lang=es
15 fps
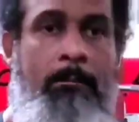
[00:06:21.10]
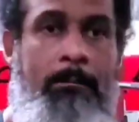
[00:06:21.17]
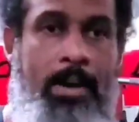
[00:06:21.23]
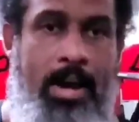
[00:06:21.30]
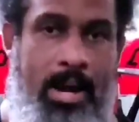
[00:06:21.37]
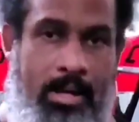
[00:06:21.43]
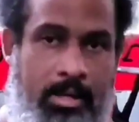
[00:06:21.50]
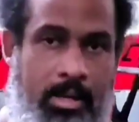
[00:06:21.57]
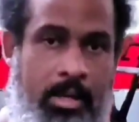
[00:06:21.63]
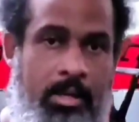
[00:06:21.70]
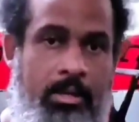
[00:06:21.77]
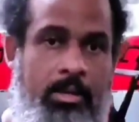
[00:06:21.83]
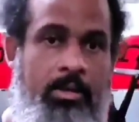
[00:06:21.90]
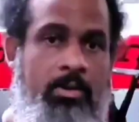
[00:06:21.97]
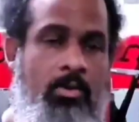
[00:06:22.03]
para que
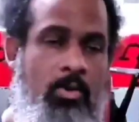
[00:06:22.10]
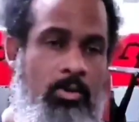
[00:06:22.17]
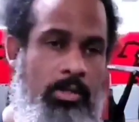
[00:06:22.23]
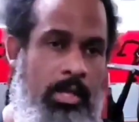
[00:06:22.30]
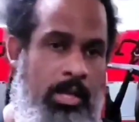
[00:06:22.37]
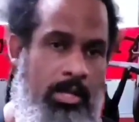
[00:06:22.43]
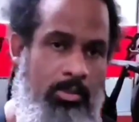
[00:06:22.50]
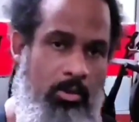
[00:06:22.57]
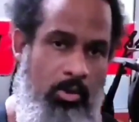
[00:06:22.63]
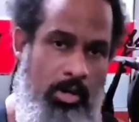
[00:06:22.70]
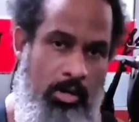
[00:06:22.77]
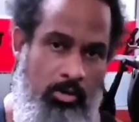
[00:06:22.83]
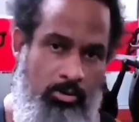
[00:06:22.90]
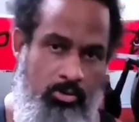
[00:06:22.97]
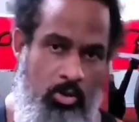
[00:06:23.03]
no tengan dolor
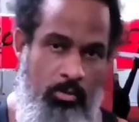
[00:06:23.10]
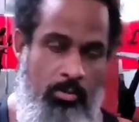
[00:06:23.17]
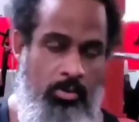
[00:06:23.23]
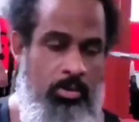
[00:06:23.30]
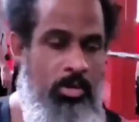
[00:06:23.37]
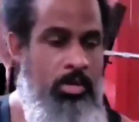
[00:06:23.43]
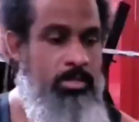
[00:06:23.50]
en los hombros.